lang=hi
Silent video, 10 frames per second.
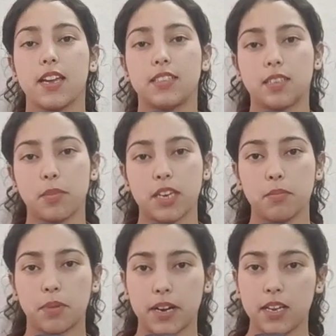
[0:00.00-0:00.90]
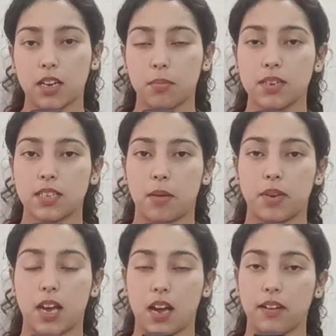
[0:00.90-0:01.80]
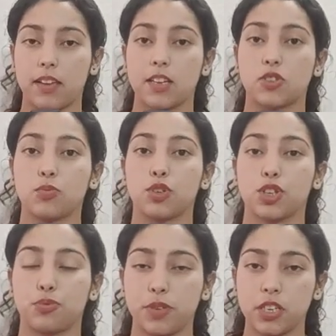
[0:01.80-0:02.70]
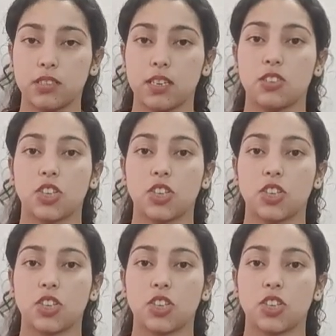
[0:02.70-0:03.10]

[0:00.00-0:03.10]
इस समय की बड़ी खबर सामने आ रही है जम्मू कश्मीर से